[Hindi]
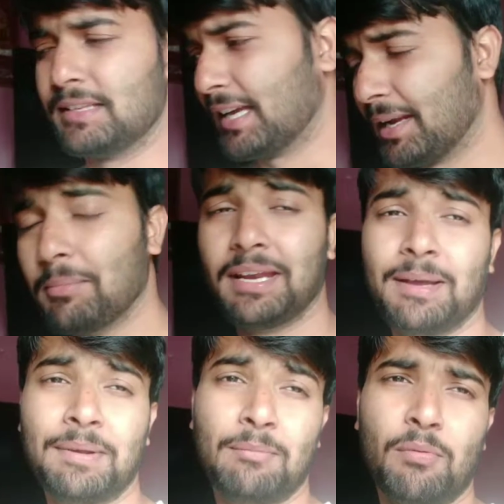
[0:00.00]
अचानक मैंने
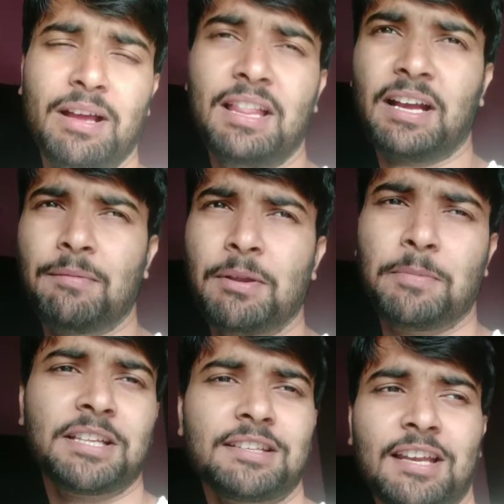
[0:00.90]
अपना मोबाइल देखा फिर
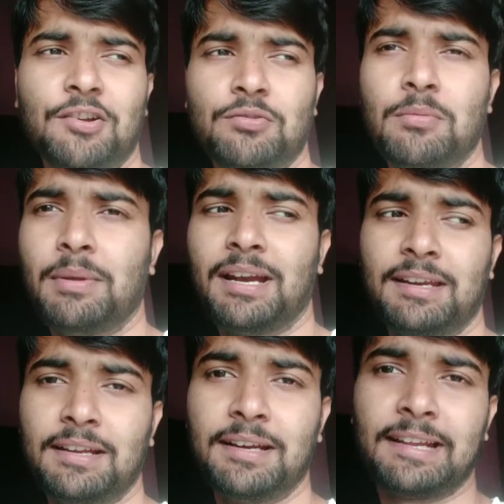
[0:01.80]
पता चला कि उसमें मेरा
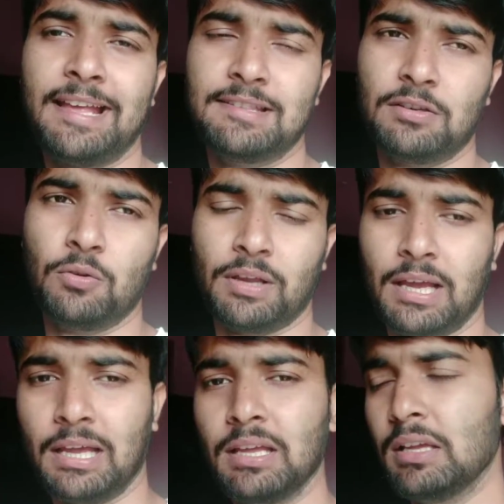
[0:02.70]
टिकट कैंसिल हो गया
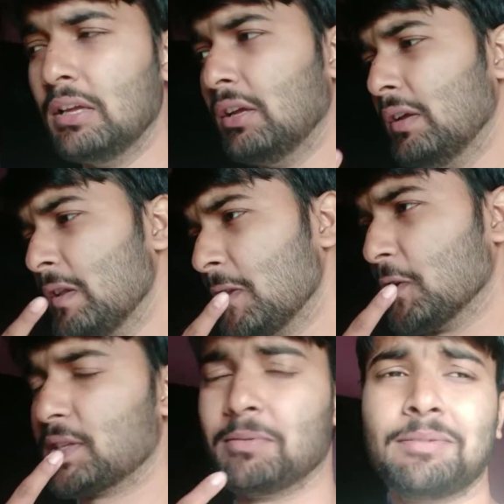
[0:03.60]
है तो
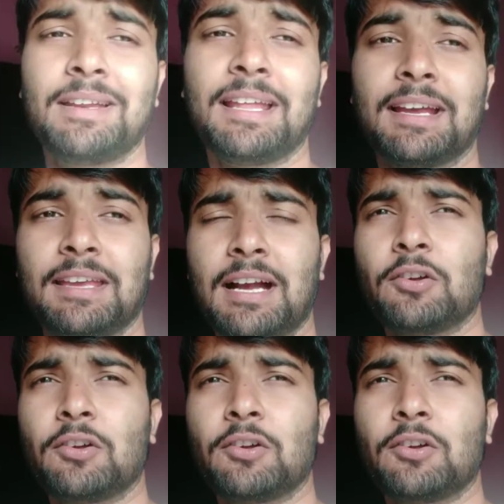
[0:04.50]
समझ में नहीं आ रहा क्या